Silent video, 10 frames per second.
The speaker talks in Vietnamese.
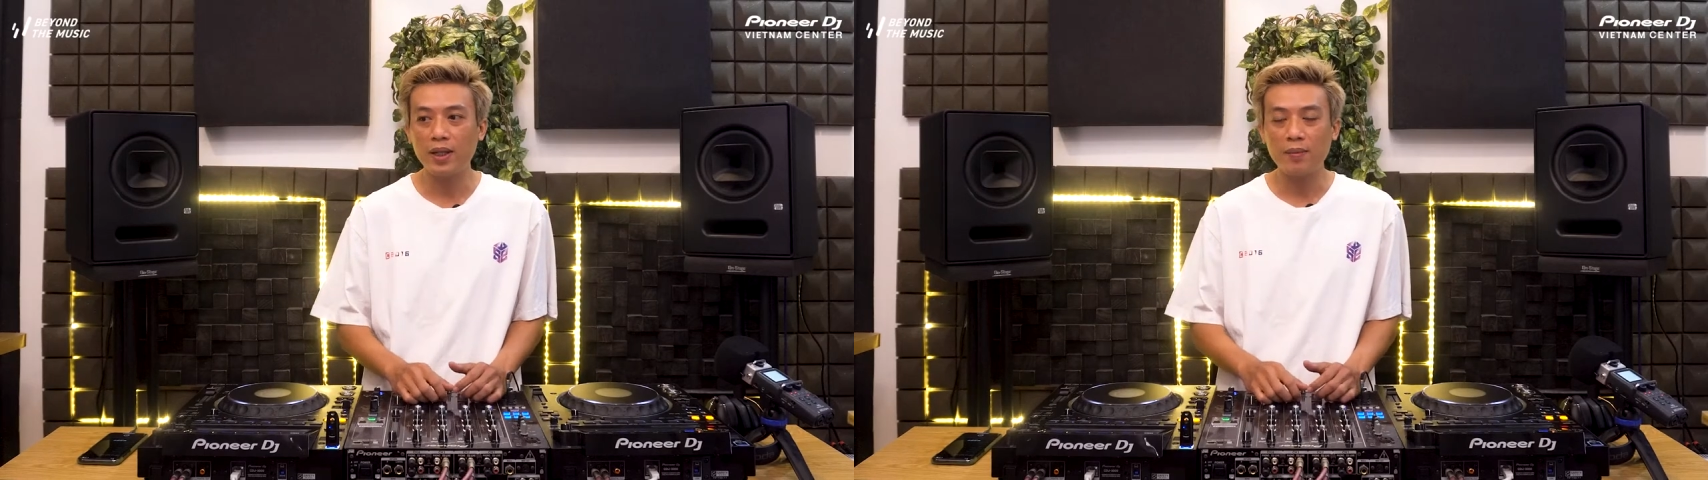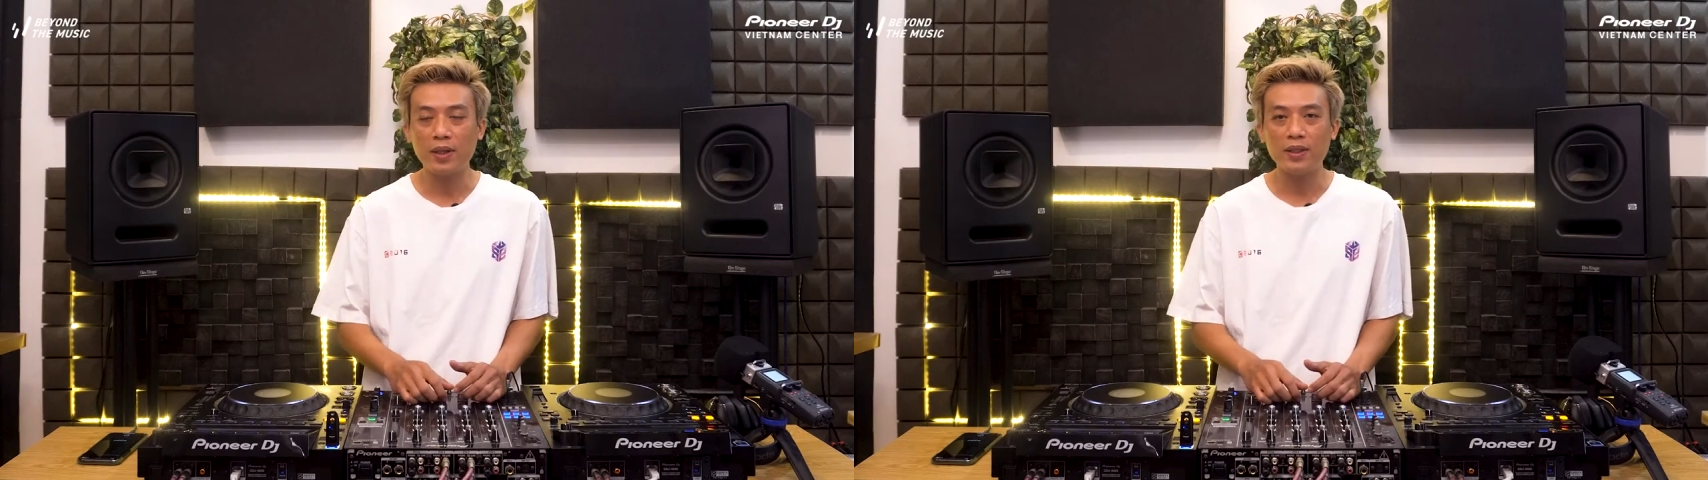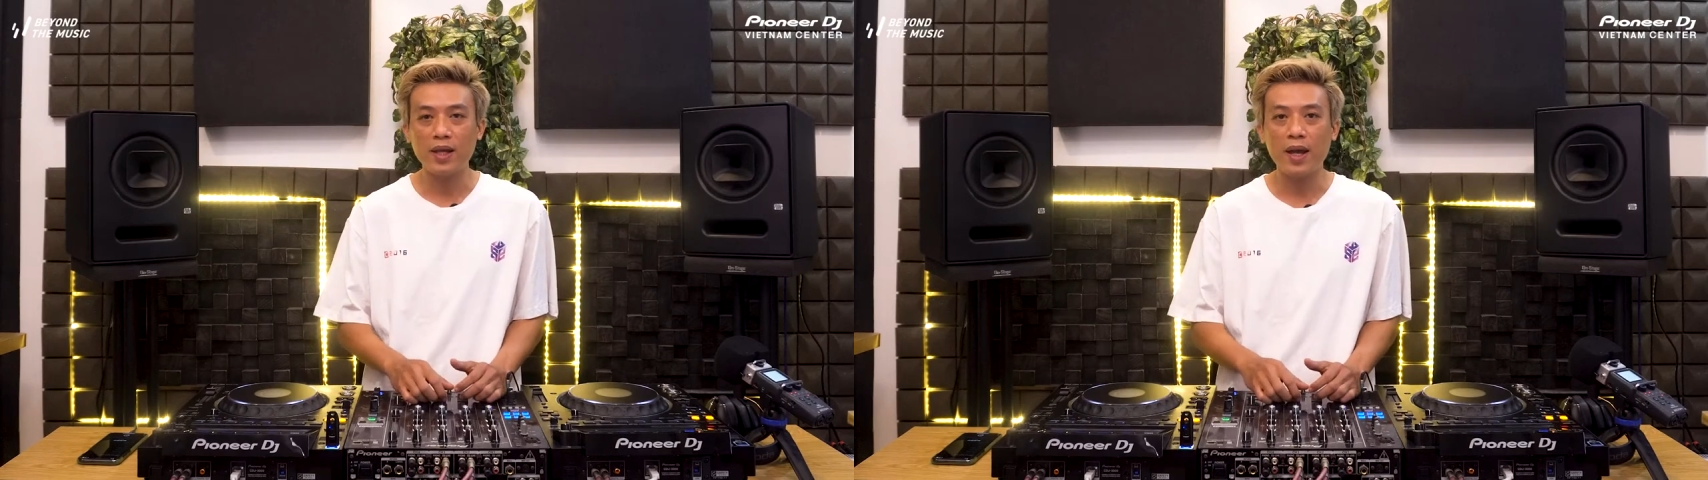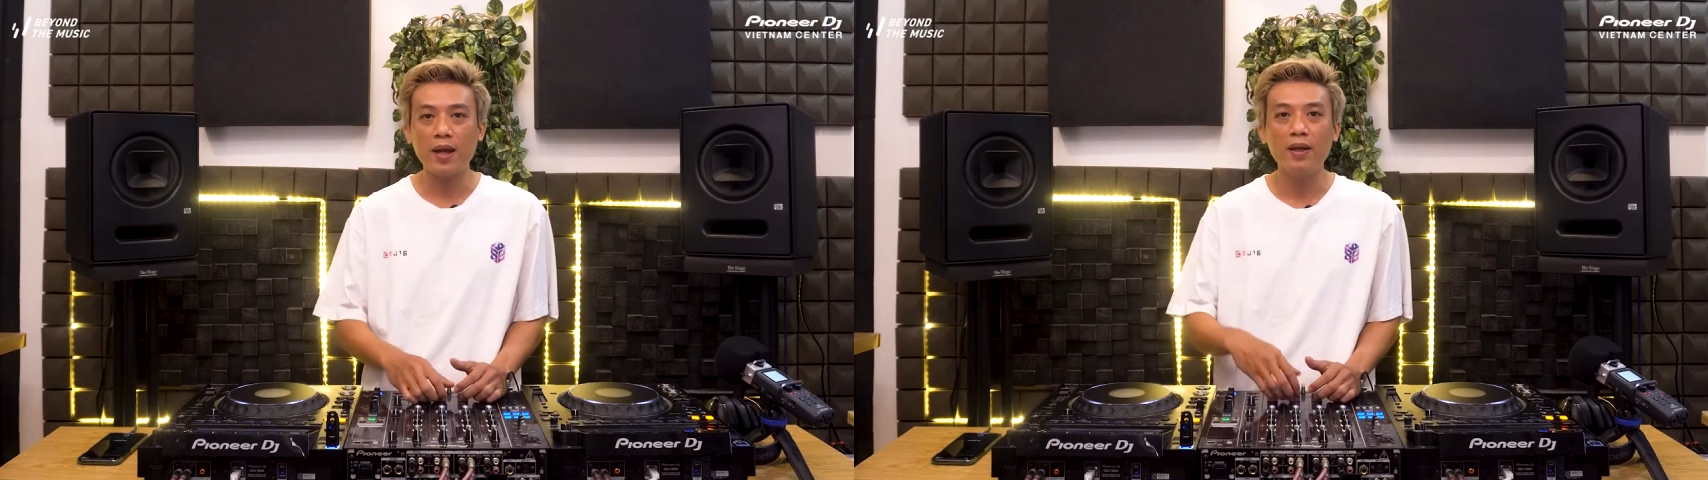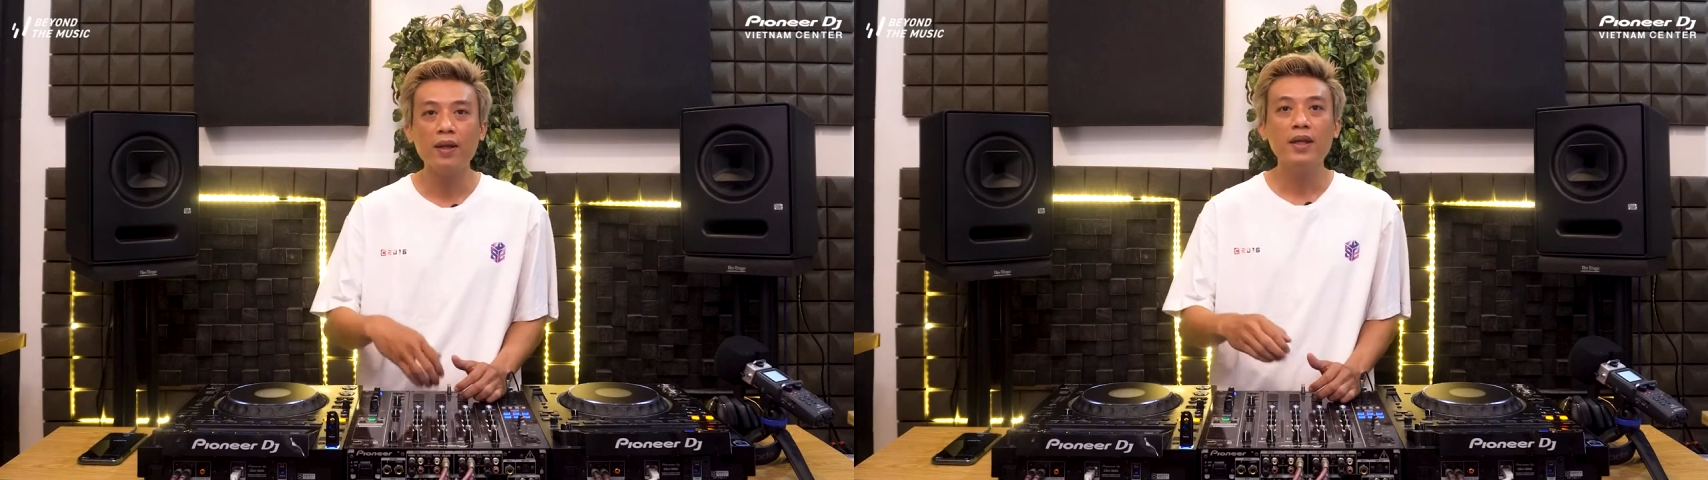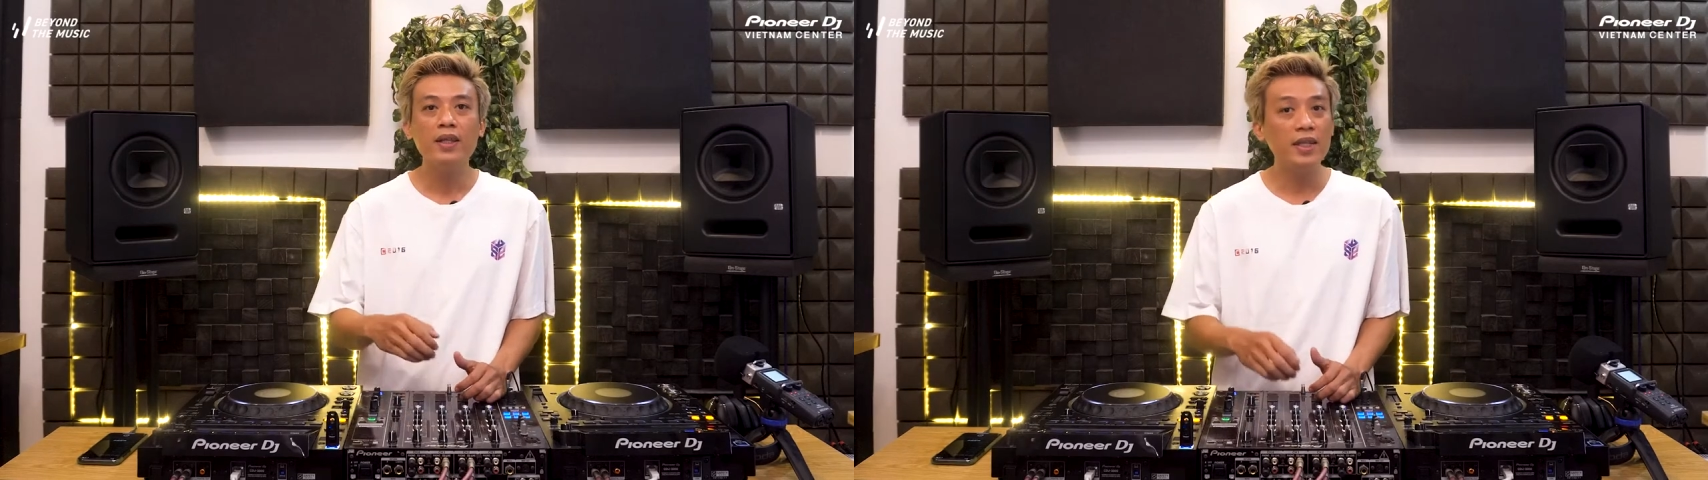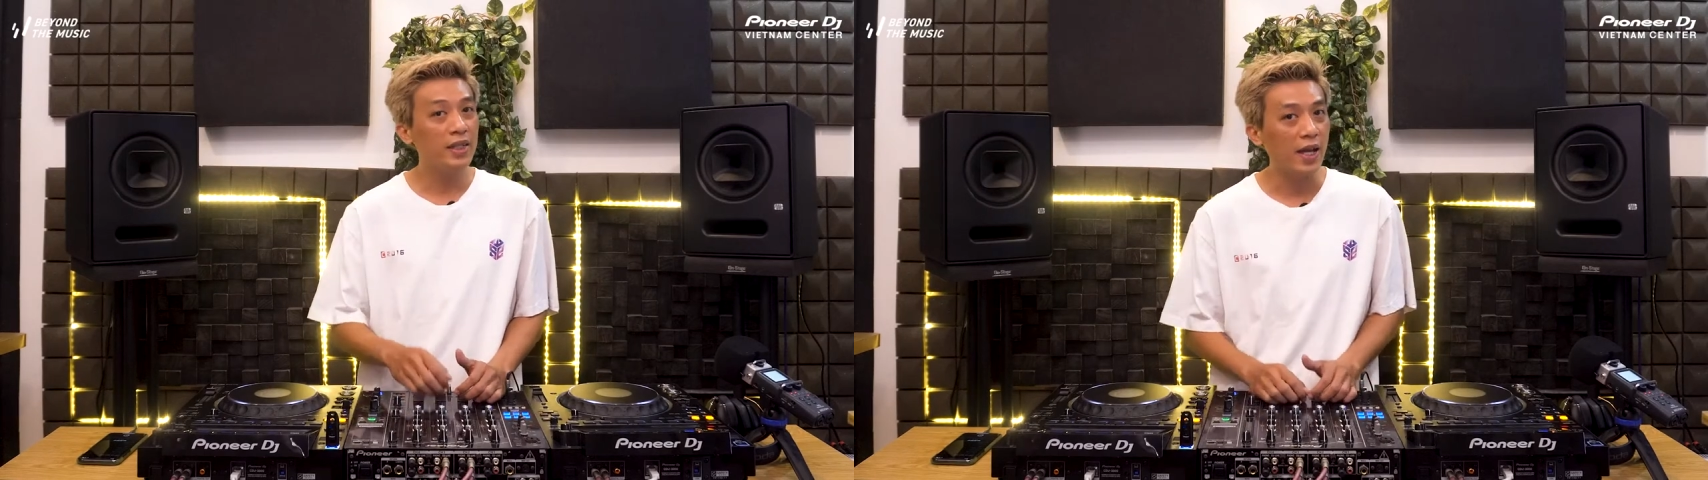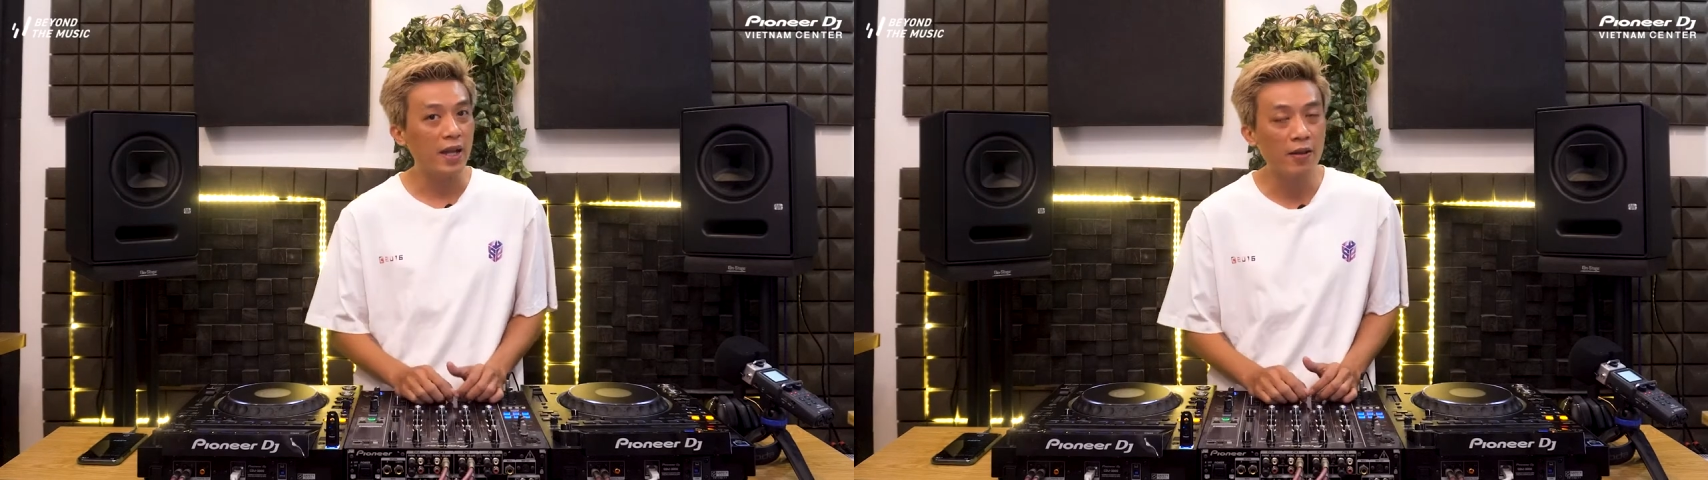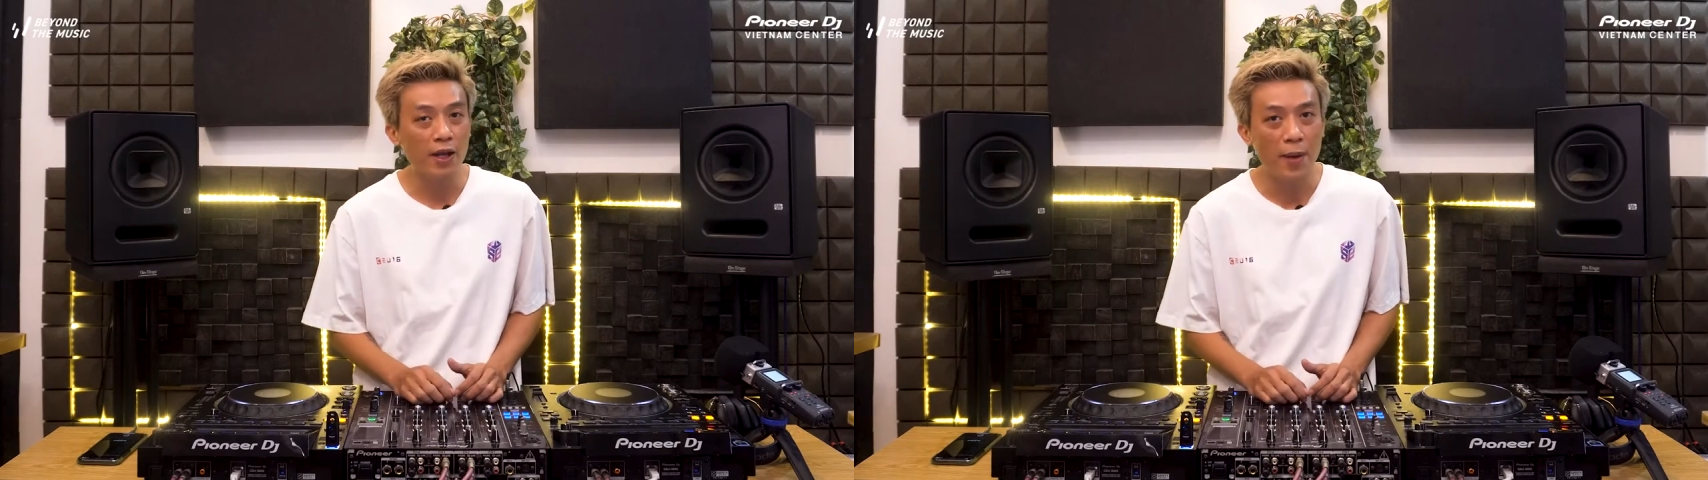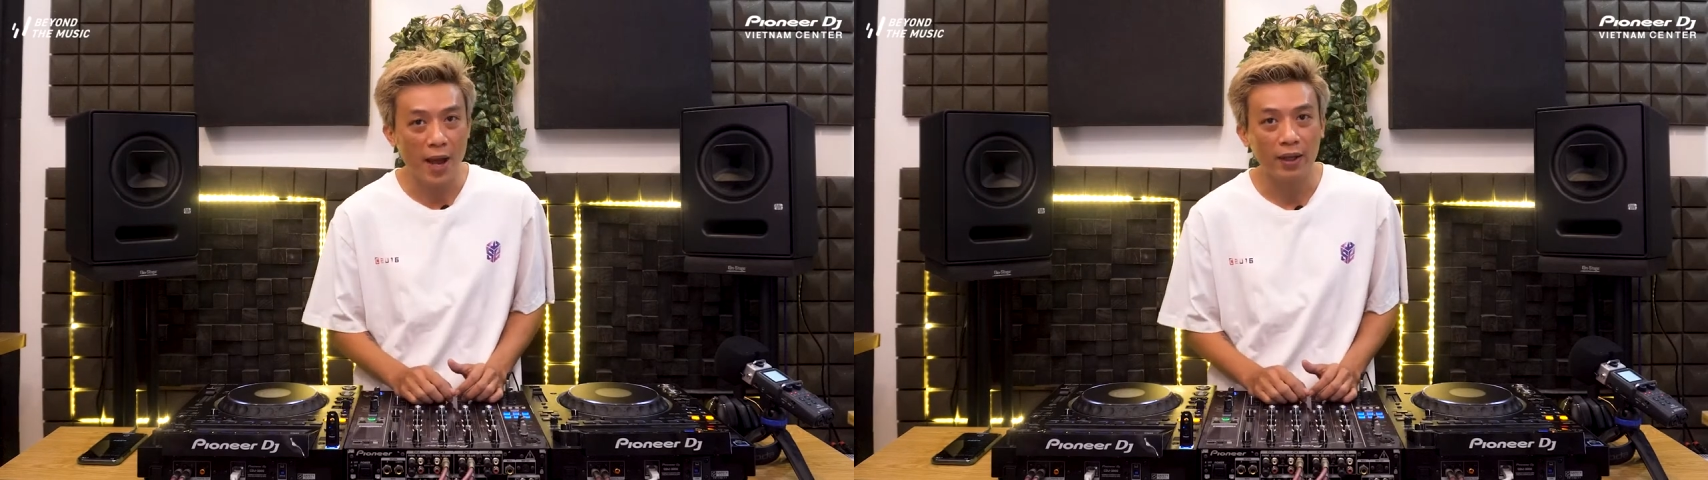thì mình sẽ chia sẻ cho
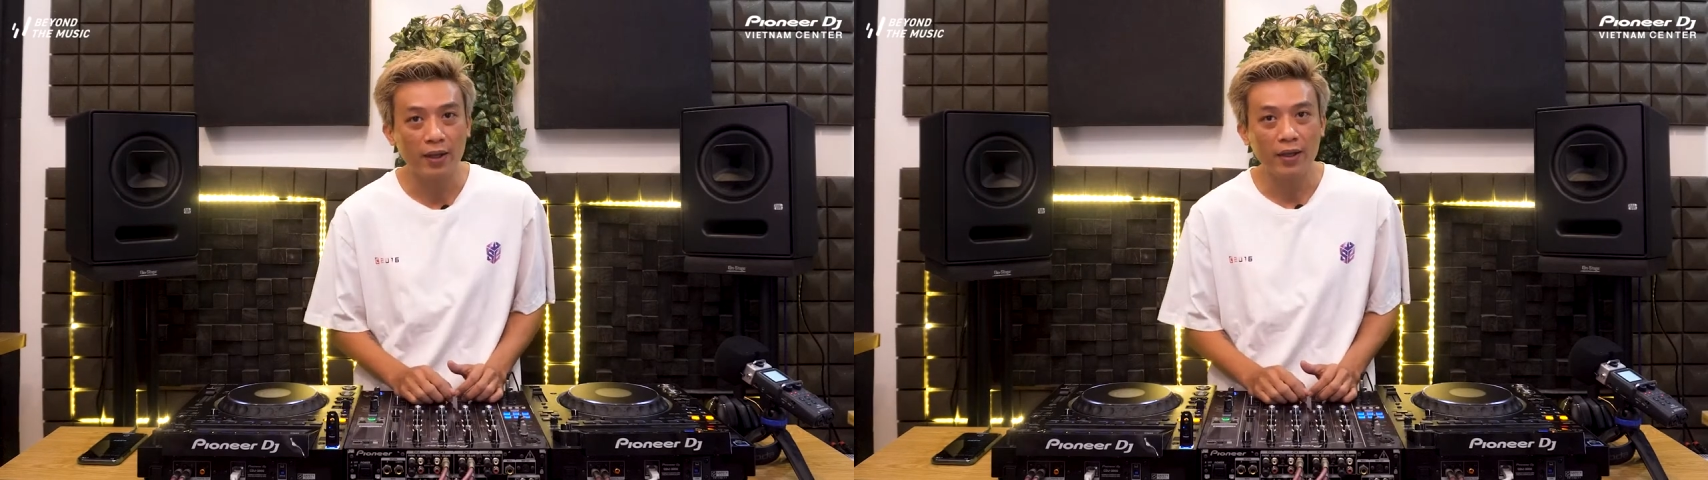các bạn.